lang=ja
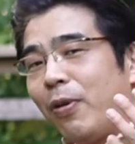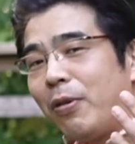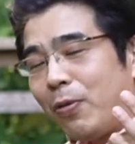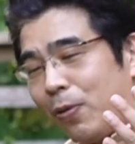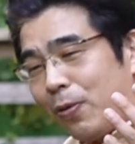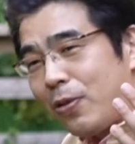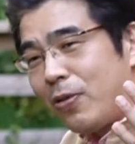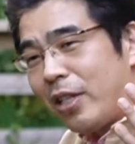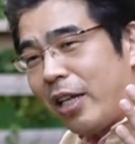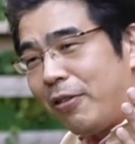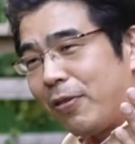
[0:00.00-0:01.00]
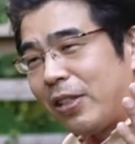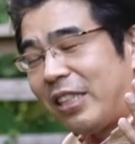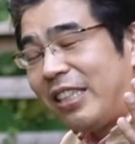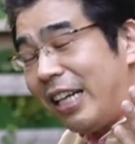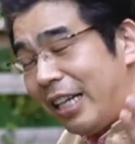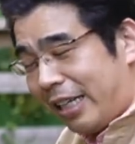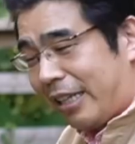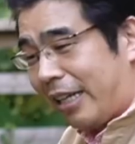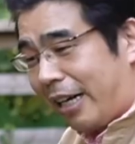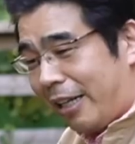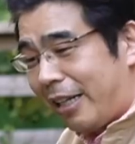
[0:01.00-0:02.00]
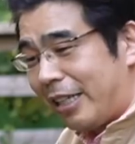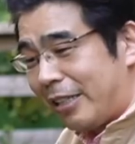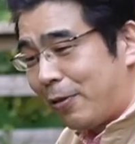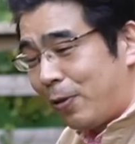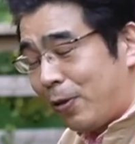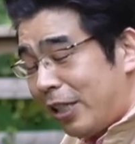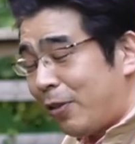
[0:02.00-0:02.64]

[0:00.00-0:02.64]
他の男の存在を知らなかったからあなたにそういう